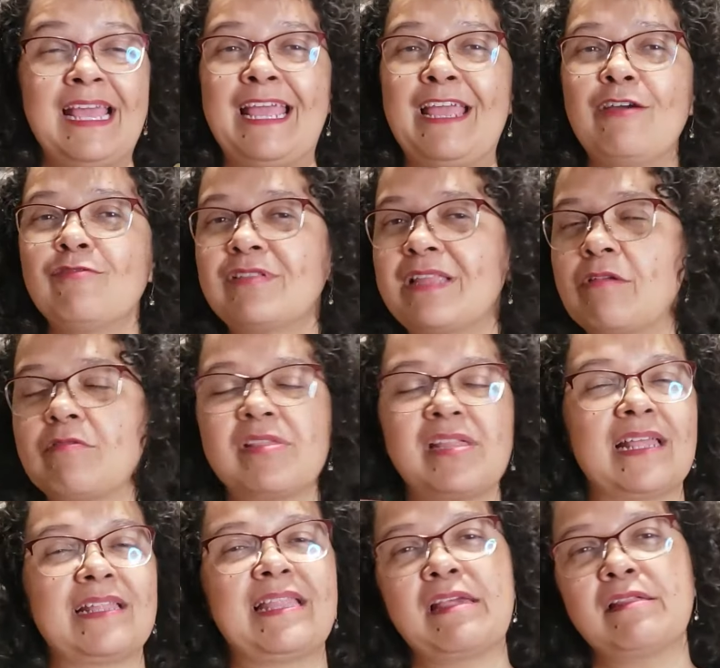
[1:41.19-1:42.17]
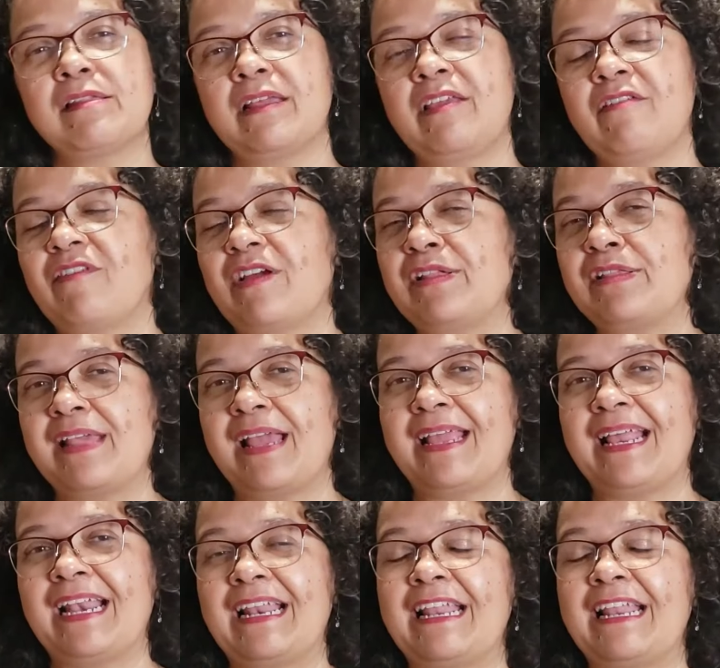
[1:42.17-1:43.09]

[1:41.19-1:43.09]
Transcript: eu tenho certeza que vai ser aquela